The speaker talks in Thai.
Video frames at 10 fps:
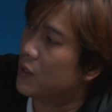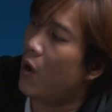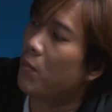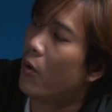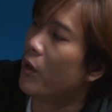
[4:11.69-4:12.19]
ช่
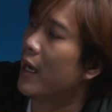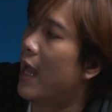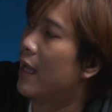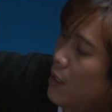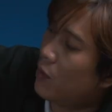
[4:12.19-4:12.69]
องบน
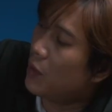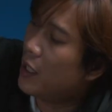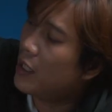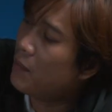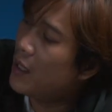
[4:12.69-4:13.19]
นะตรงนี้
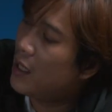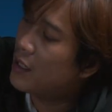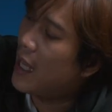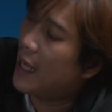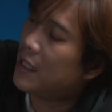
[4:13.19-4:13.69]
ก็จะมี
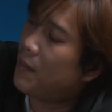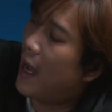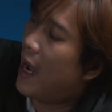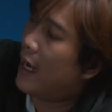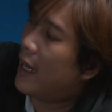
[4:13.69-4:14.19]
สายสะ
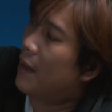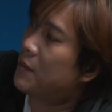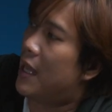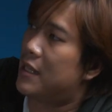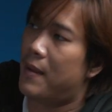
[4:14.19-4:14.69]
พายนะครับ
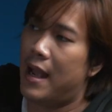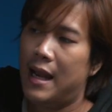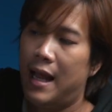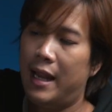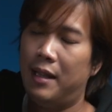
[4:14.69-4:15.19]
สายสะพาย
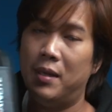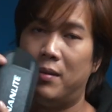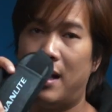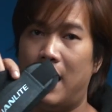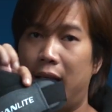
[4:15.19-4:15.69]
ไหล่มี
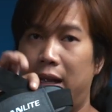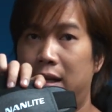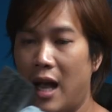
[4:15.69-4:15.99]
มาให้